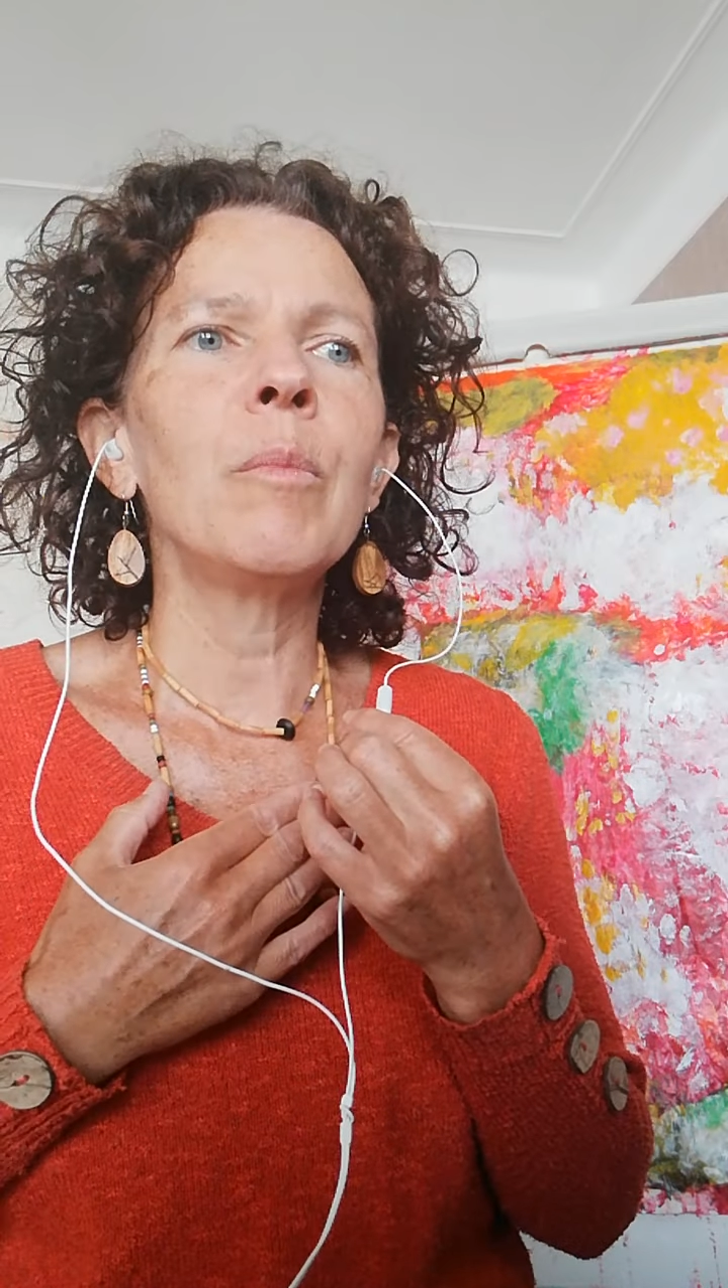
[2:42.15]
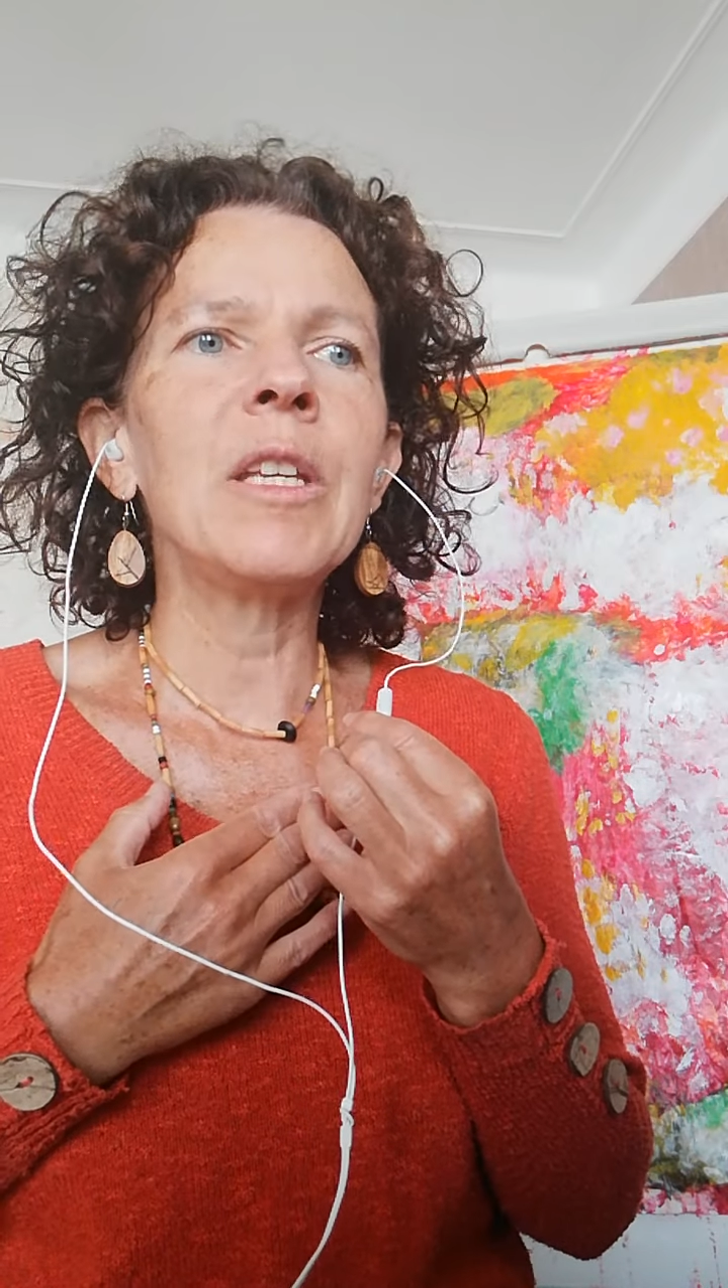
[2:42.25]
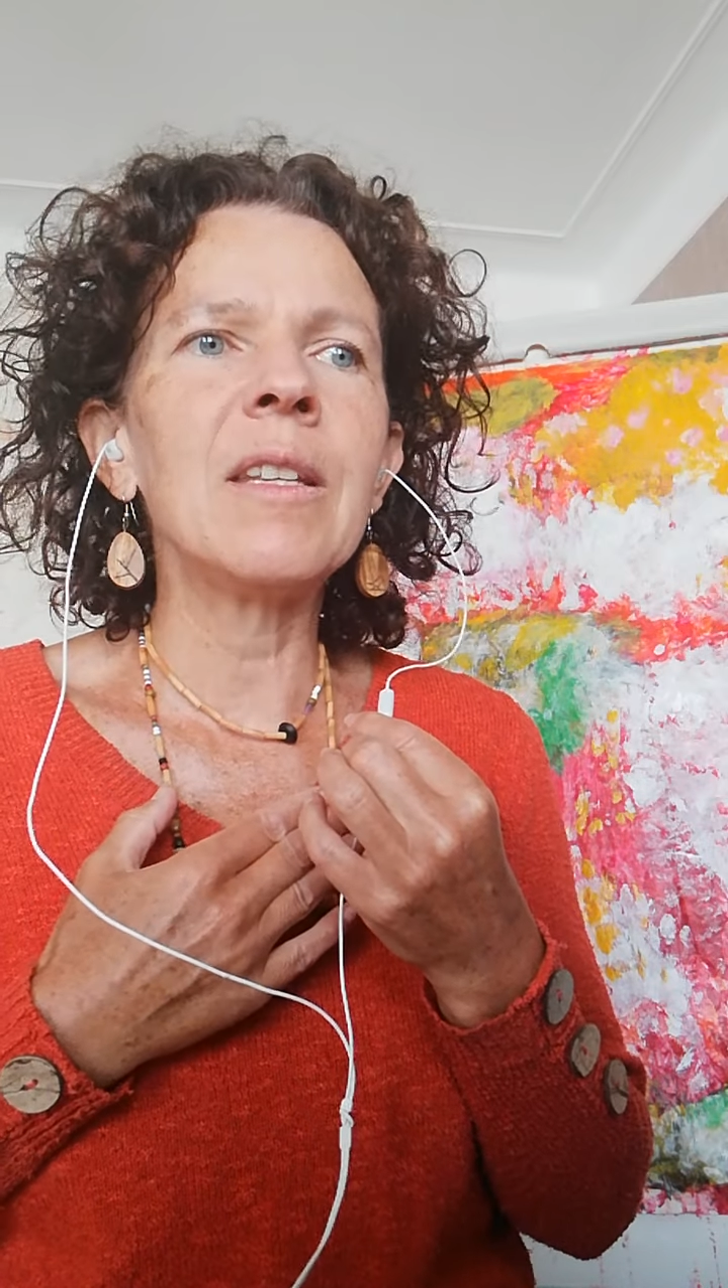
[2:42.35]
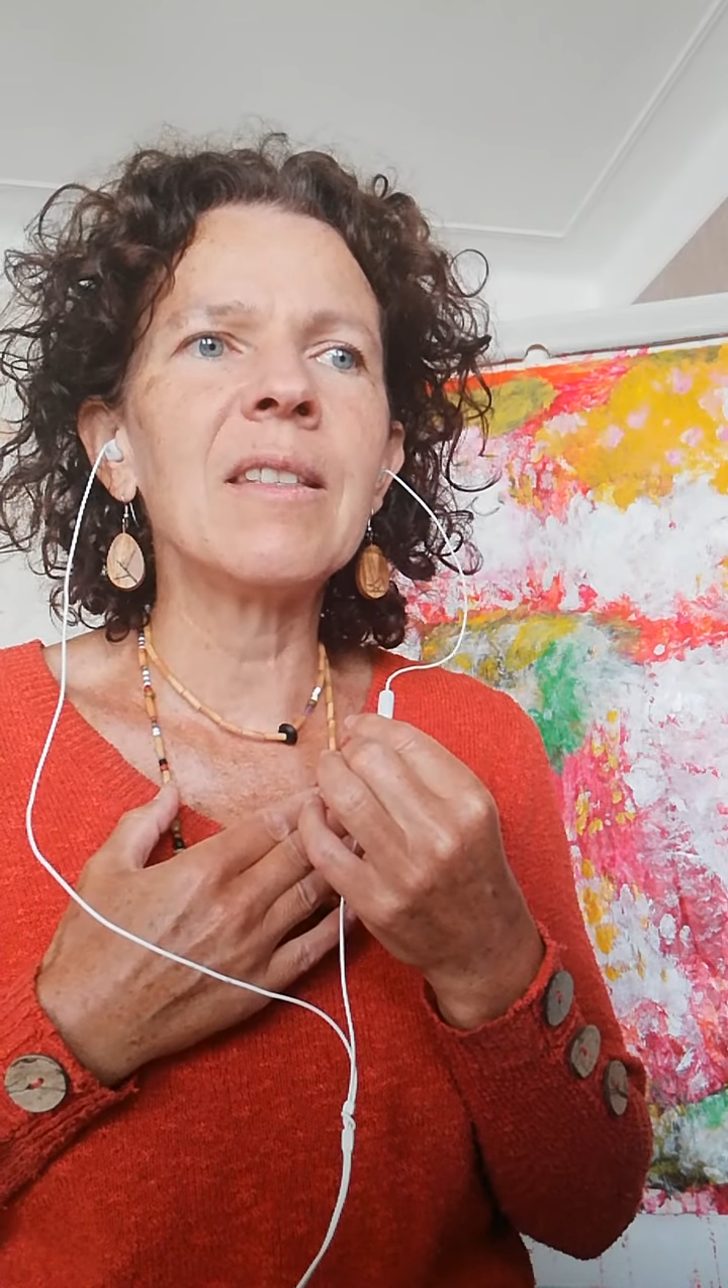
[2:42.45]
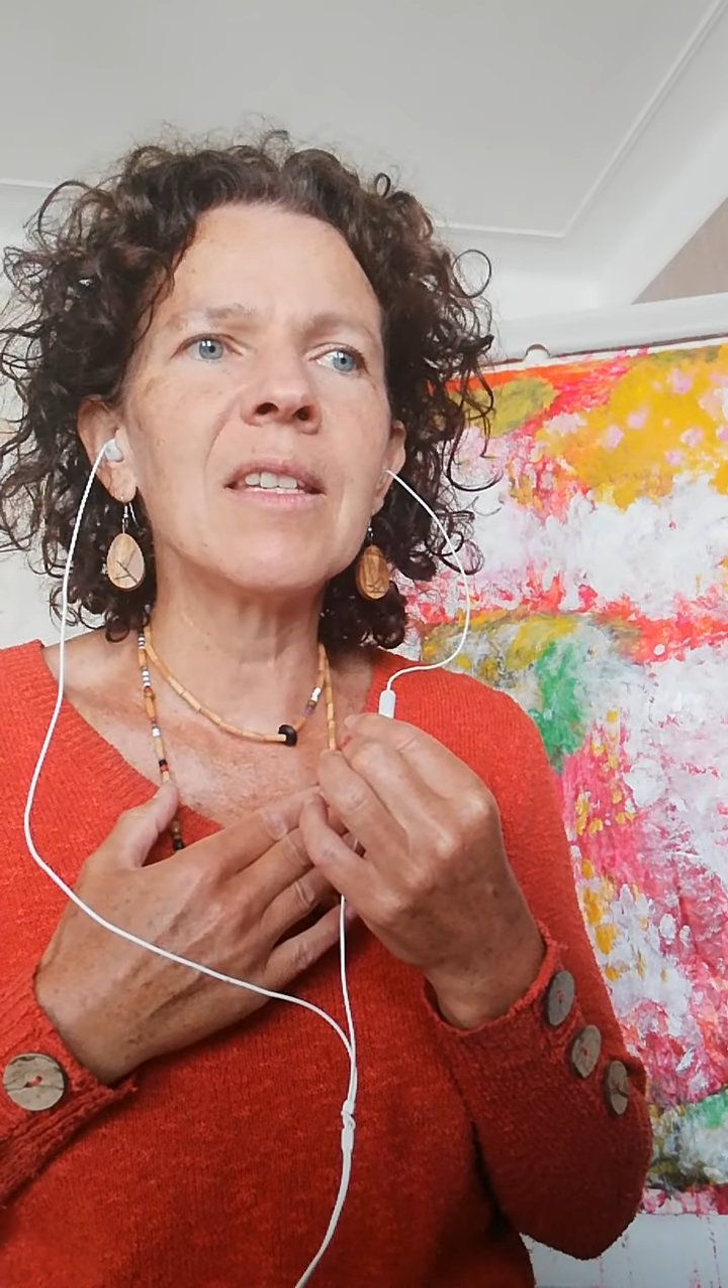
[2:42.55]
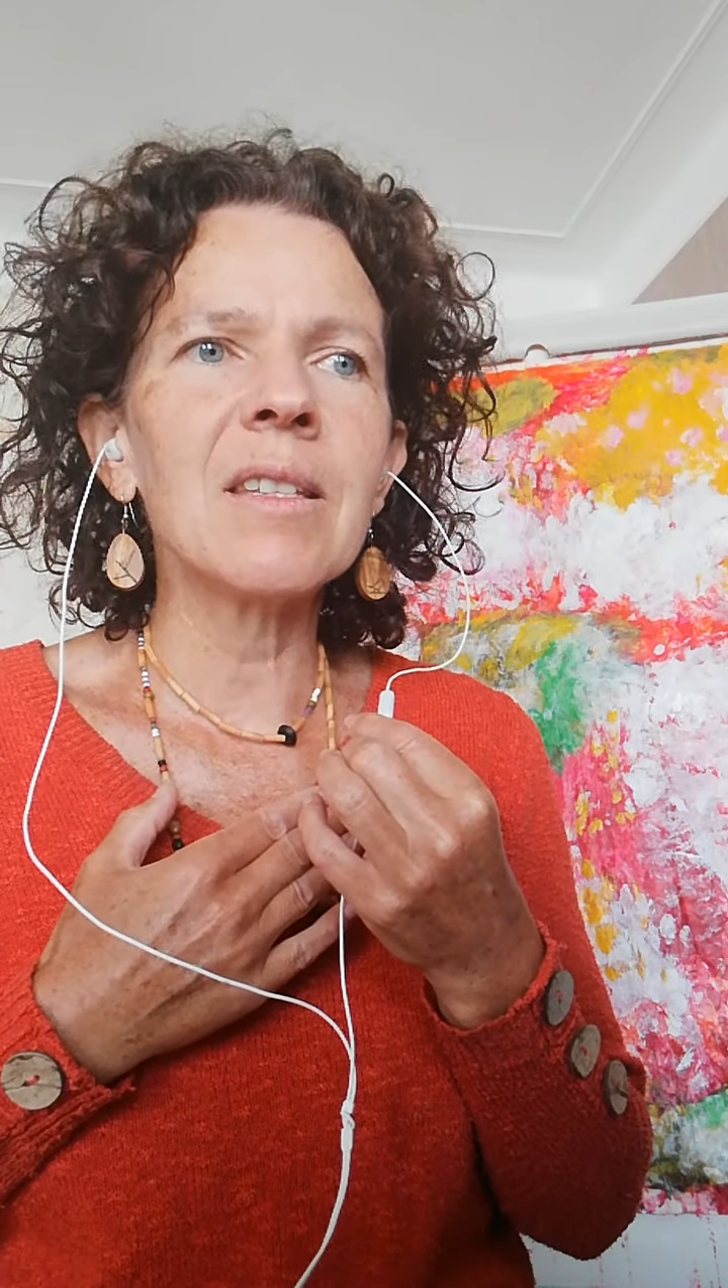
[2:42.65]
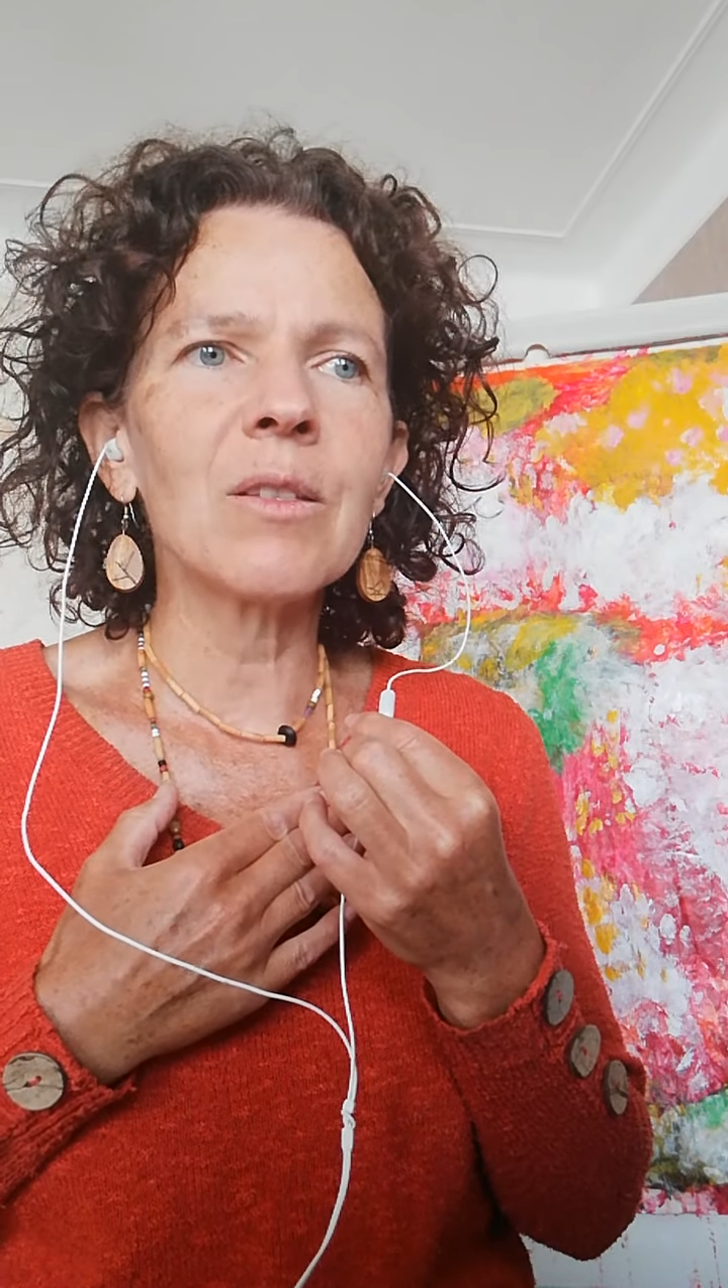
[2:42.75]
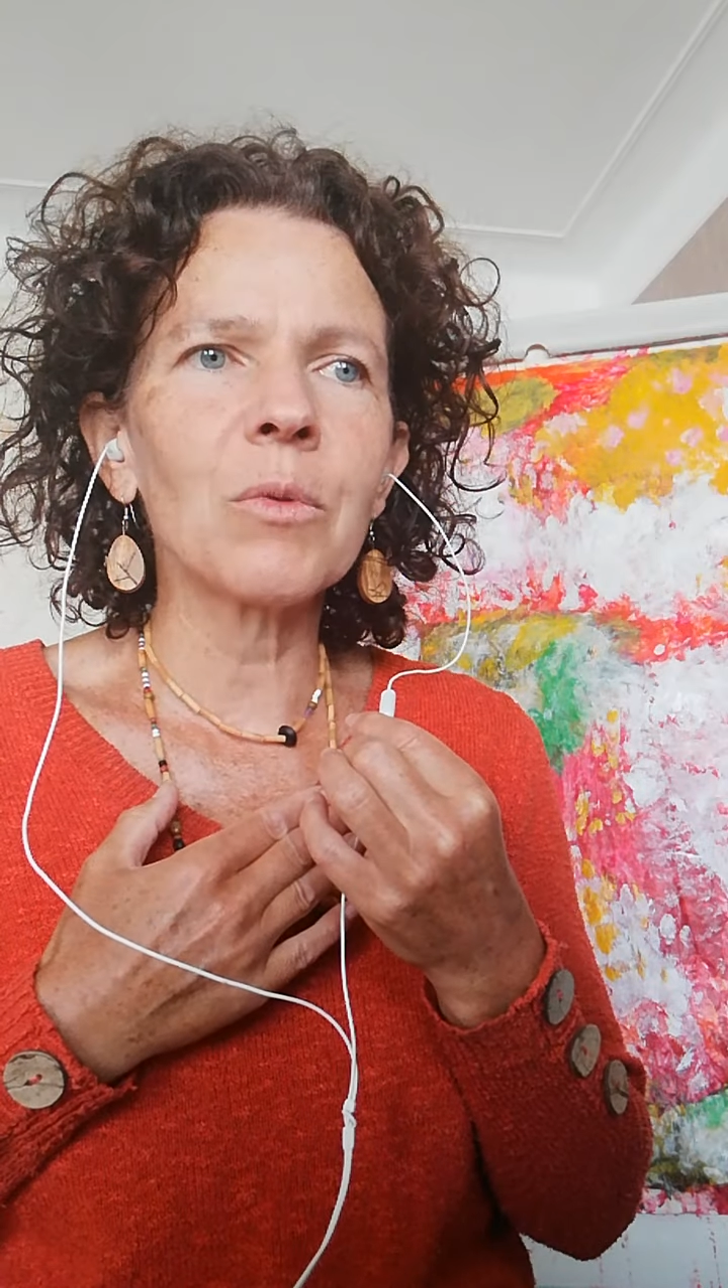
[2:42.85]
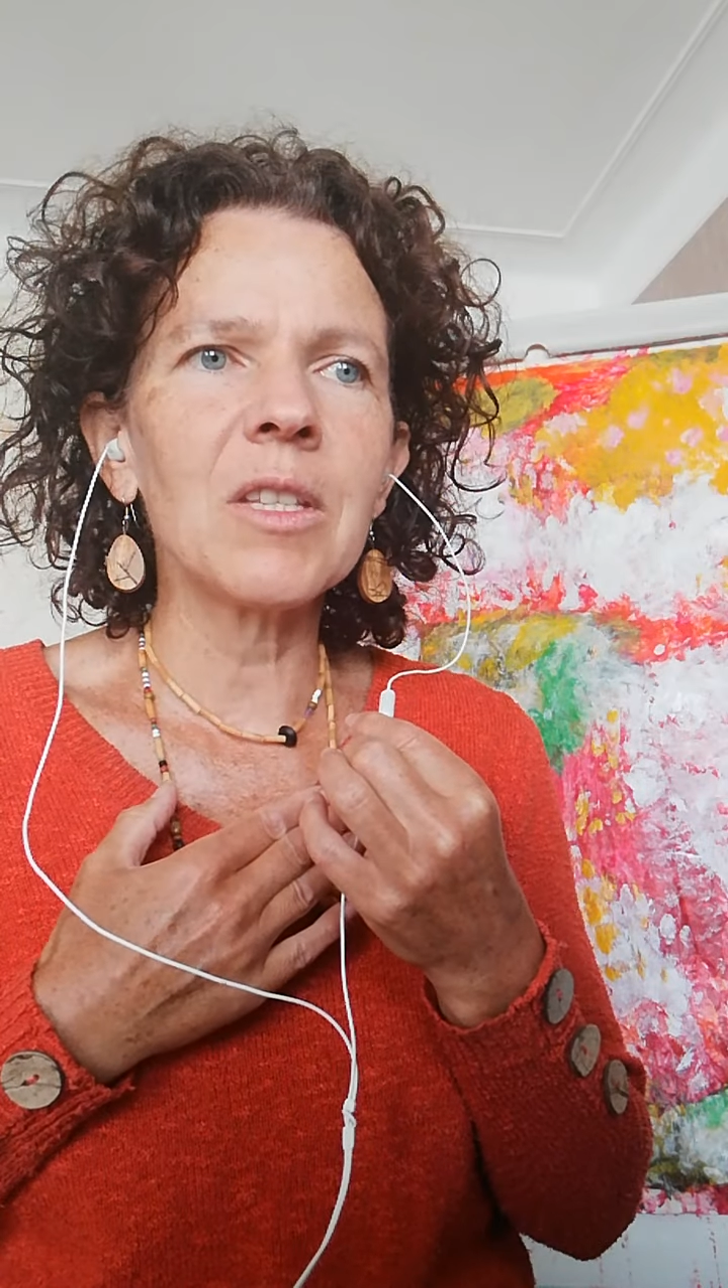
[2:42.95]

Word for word: bénédiction